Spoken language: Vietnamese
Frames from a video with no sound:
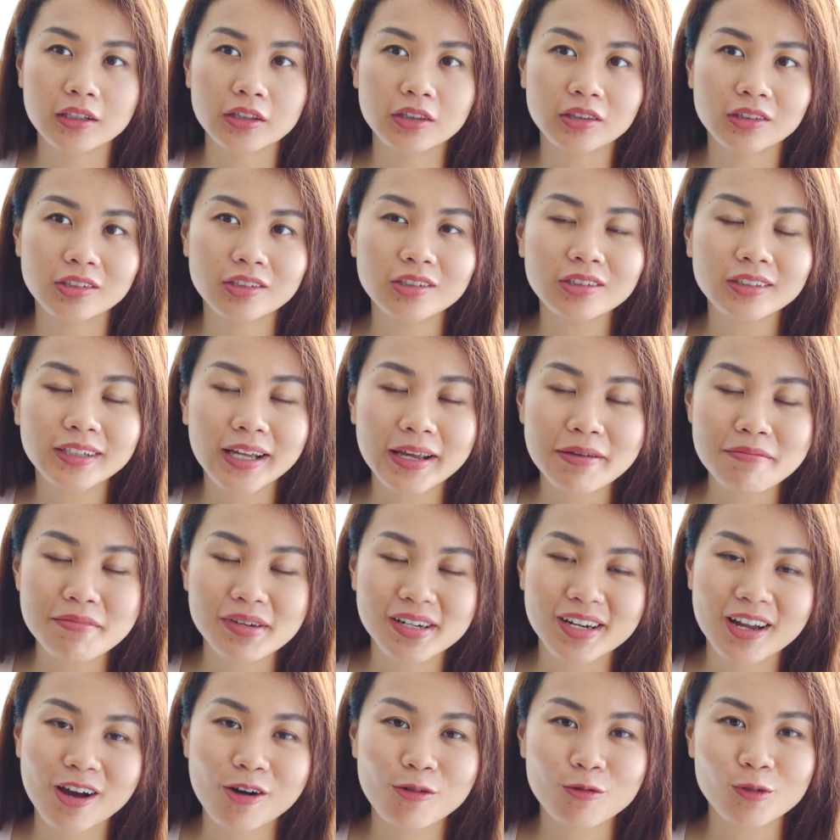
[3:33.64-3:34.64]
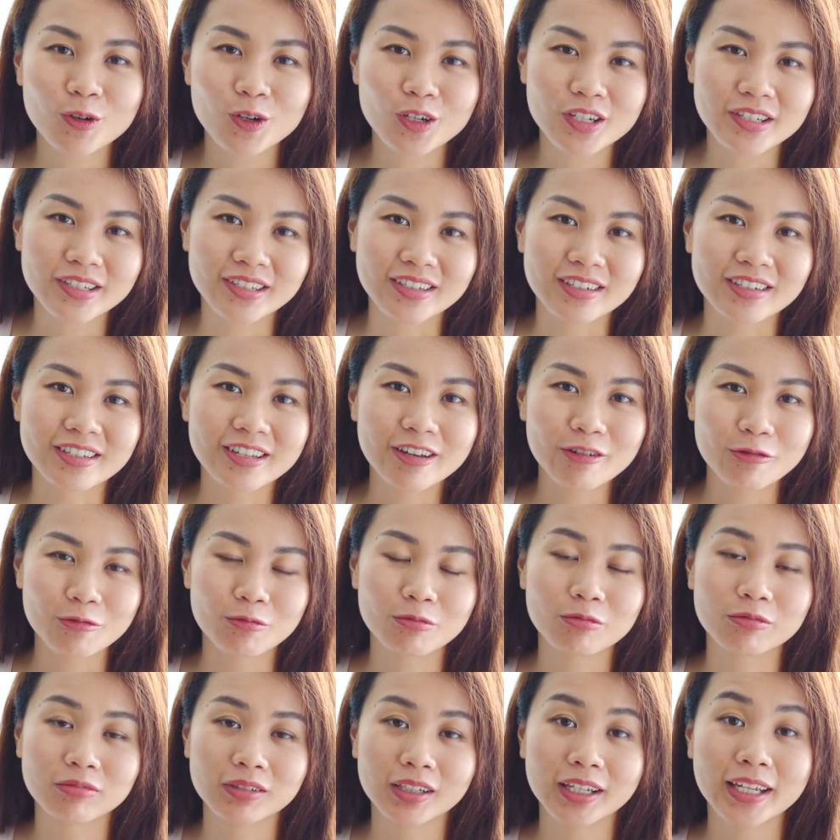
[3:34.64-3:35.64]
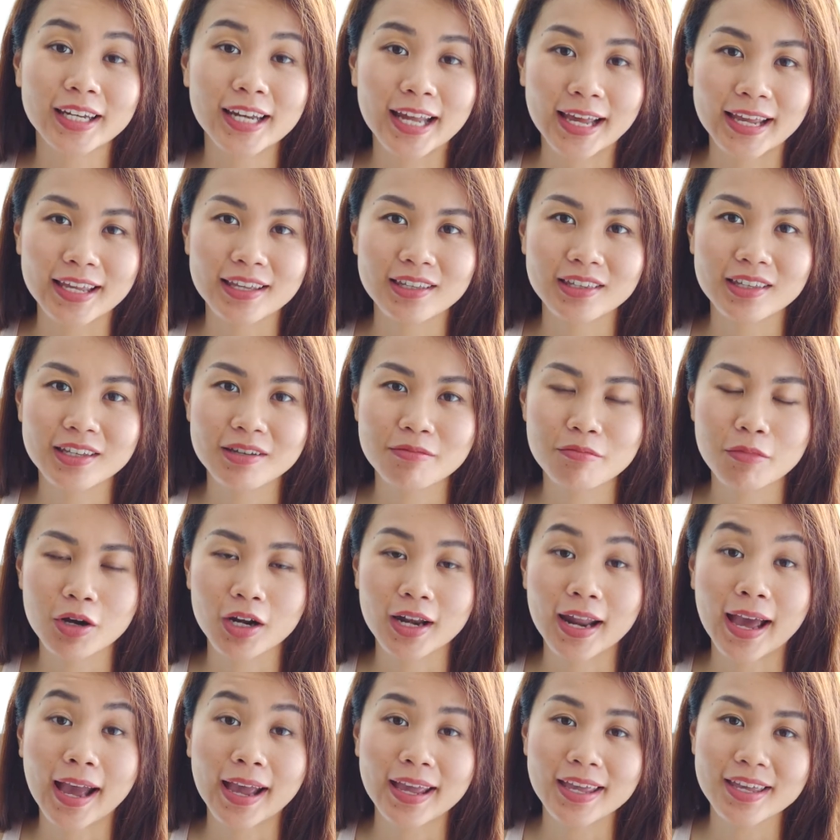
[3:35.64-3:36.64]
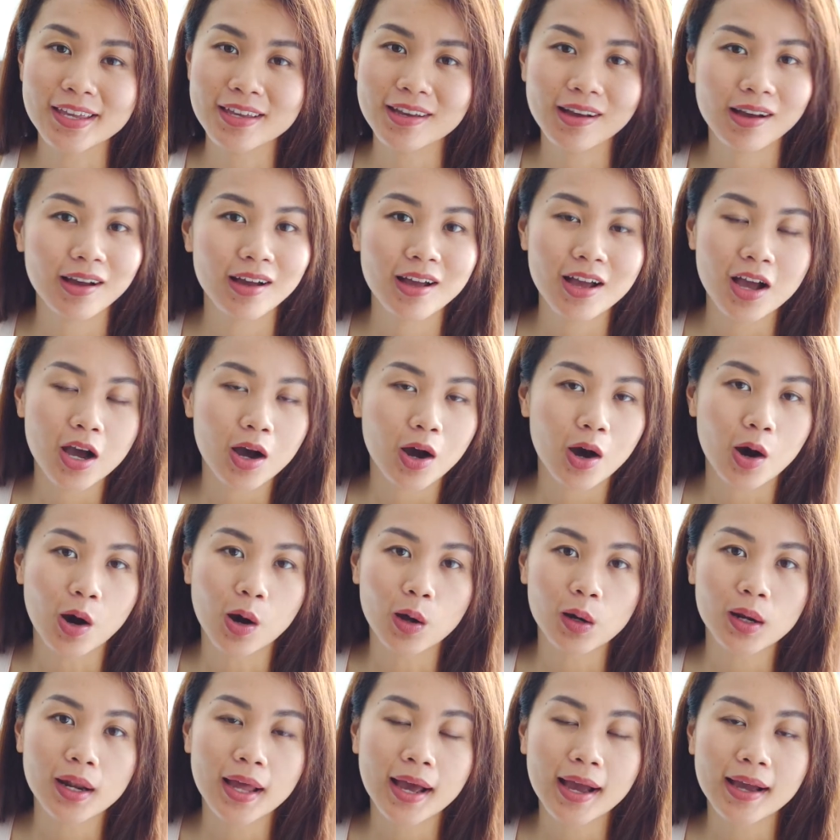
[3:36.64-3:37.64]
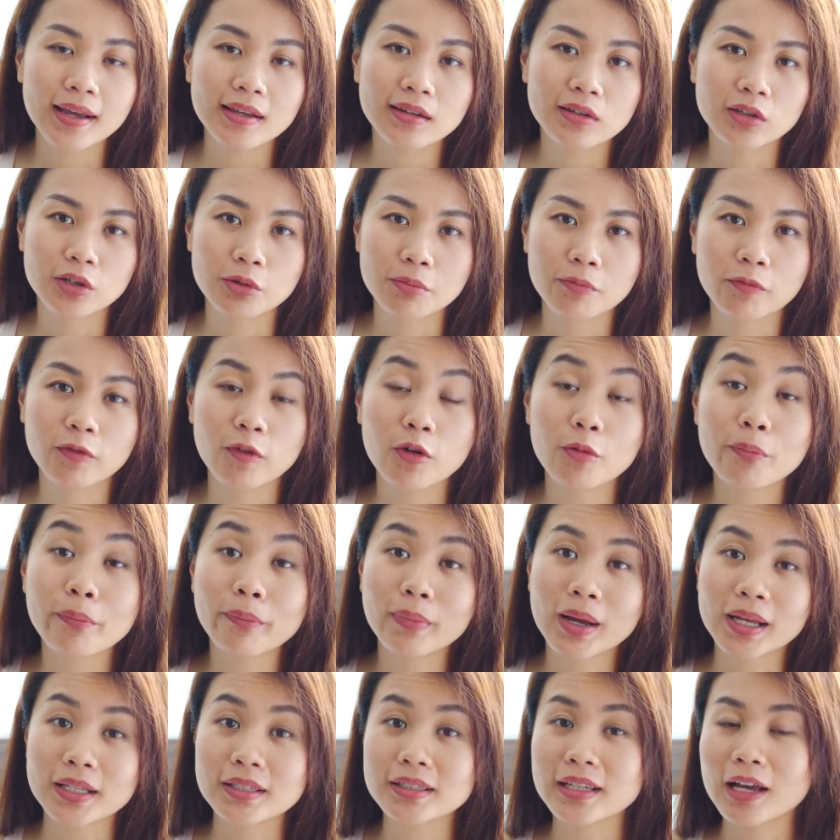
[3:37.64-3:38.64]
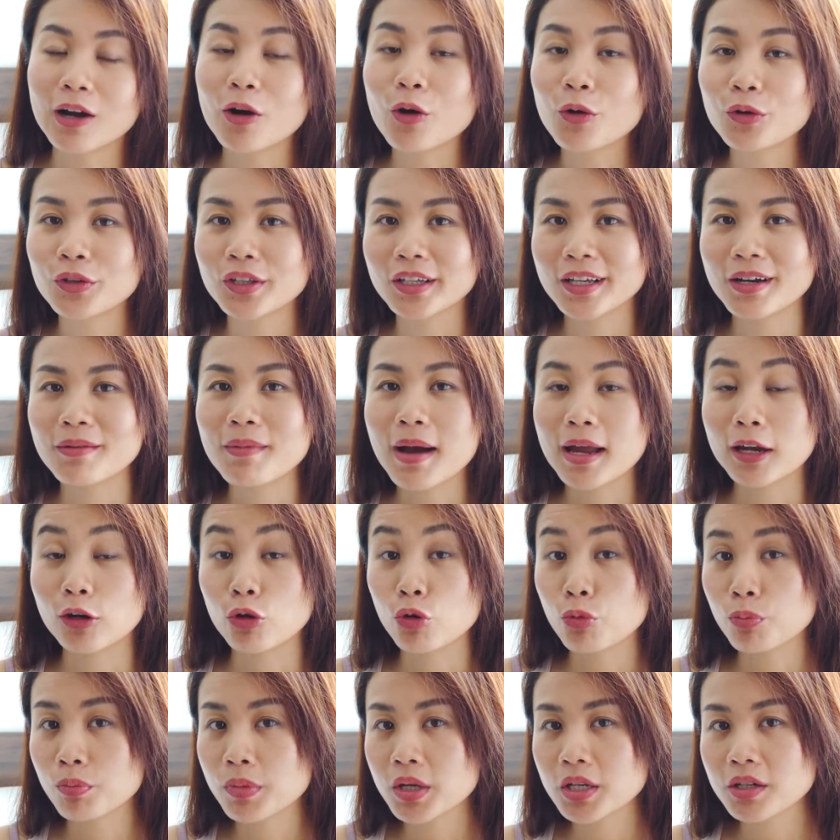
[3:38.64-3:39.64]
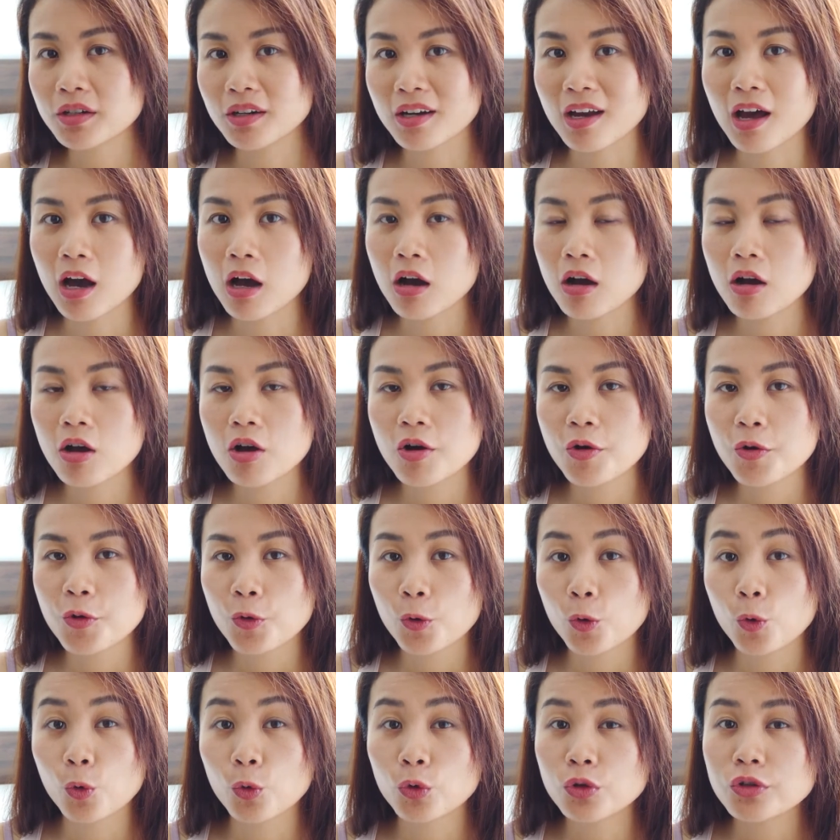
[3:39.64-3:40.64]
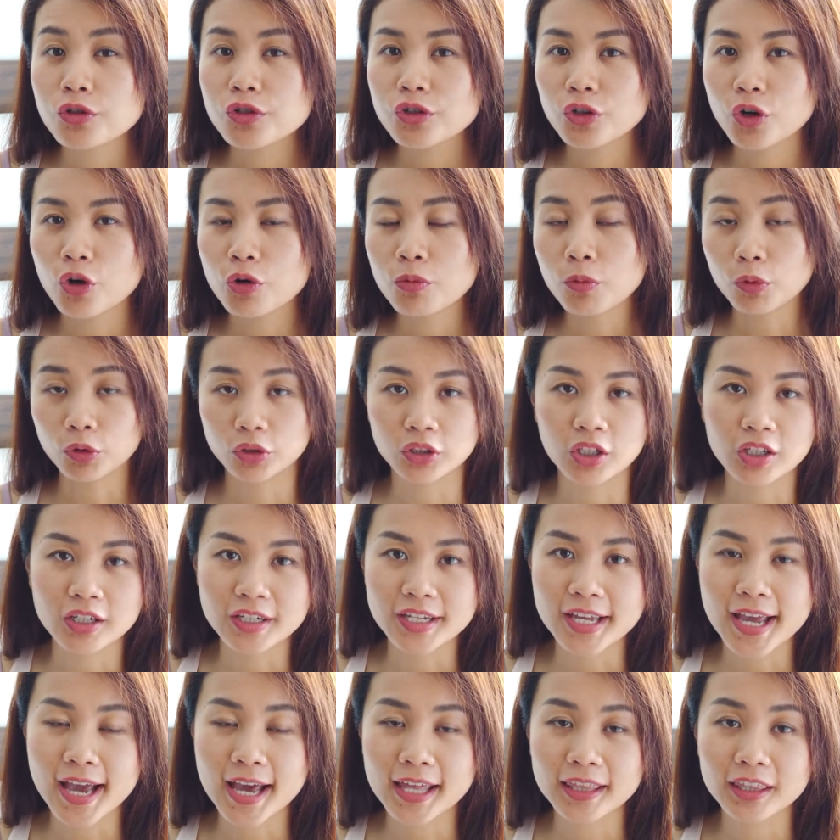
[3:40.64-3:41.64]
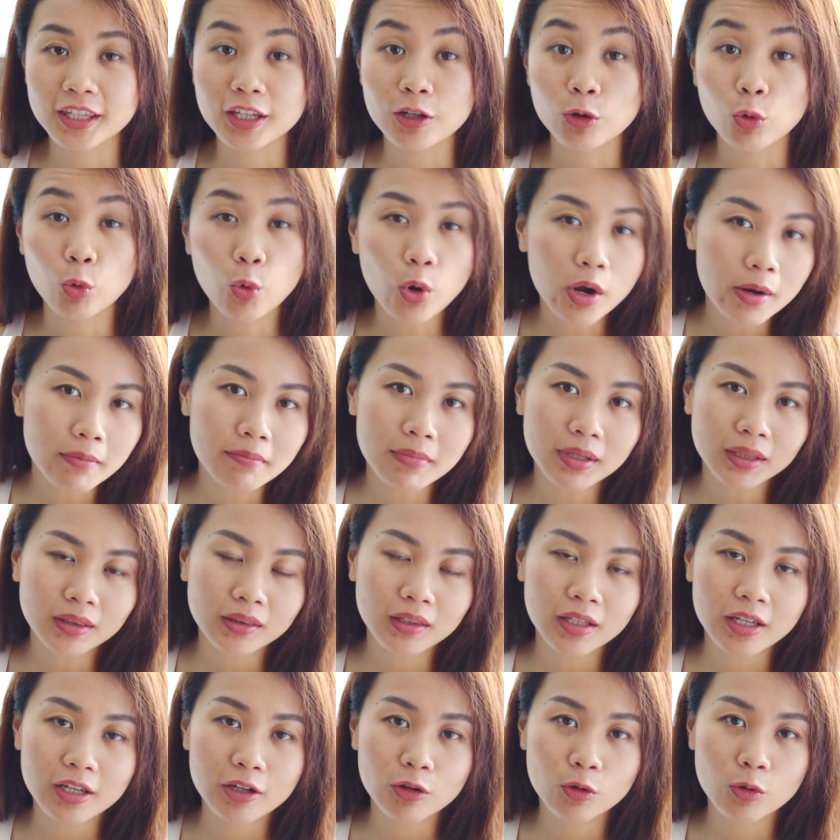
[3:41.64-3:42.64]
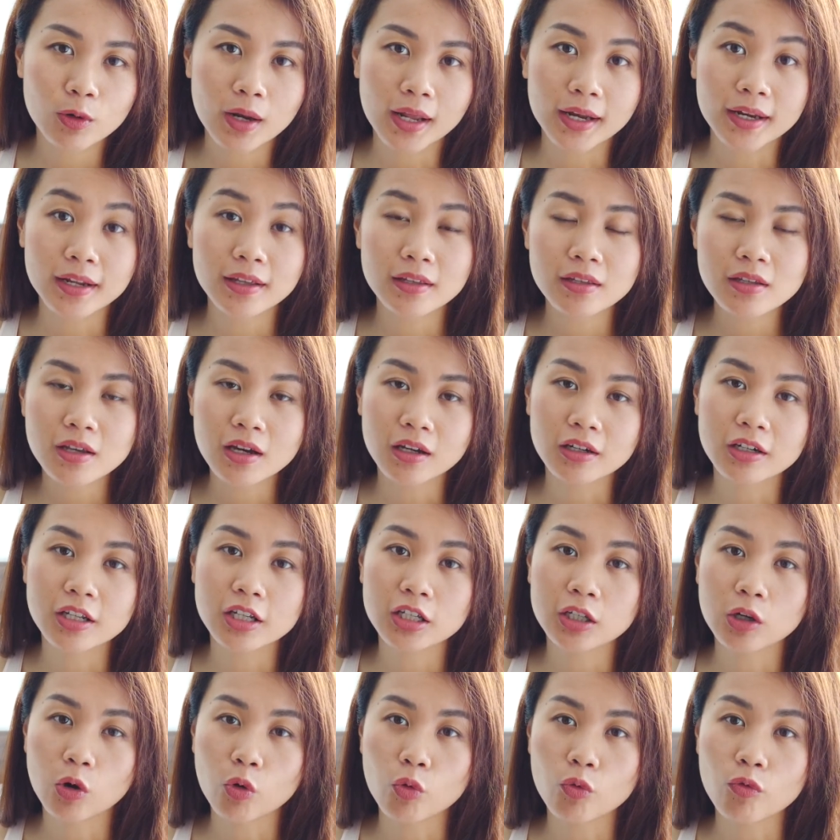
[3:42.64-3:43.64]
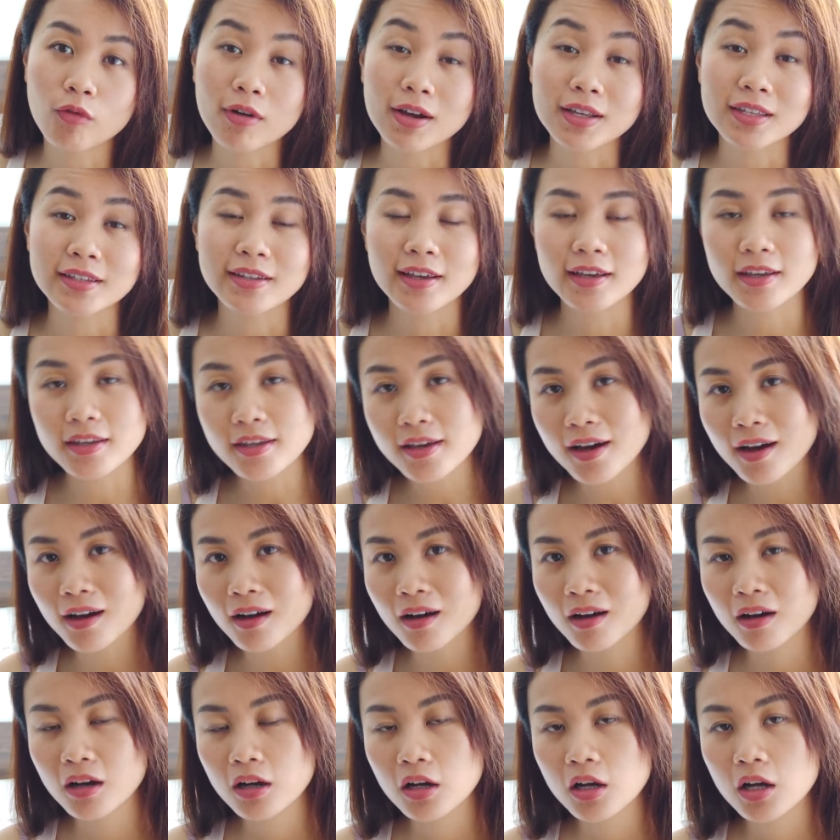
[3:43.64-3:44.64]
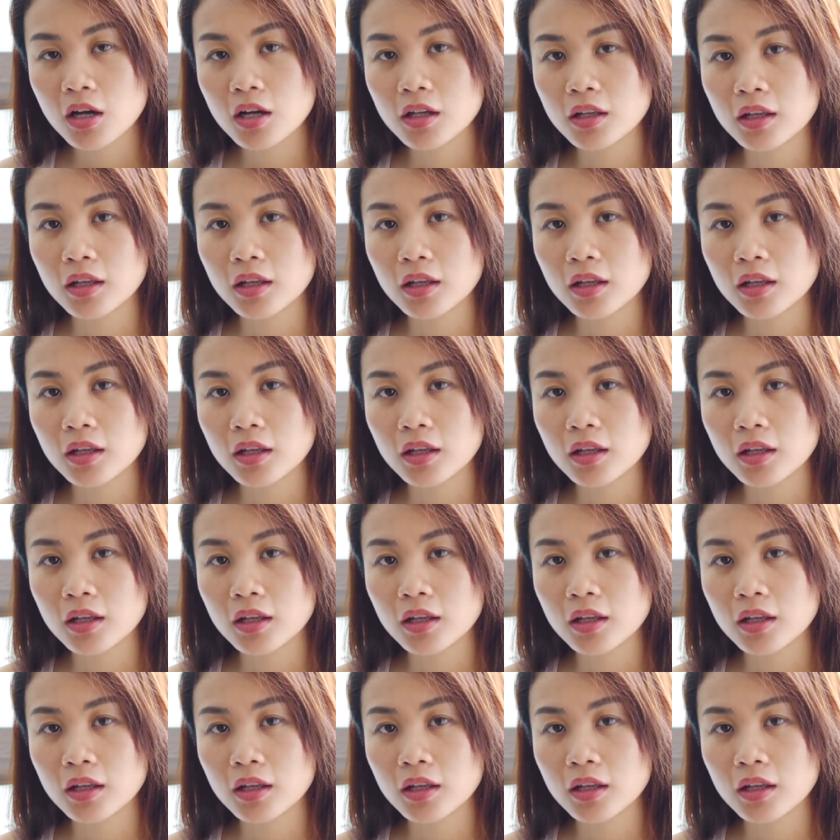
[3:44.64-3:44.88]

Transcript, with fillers: thì trước đây mình không có sử dụng cái này thì mình hay ờ, online rồi vô mạng xã hội thì các bạn cũng biết rồi đó cuốn trôi một thời gian thì quên mất tiêu là đến giờ đi ngủ và trễ giờ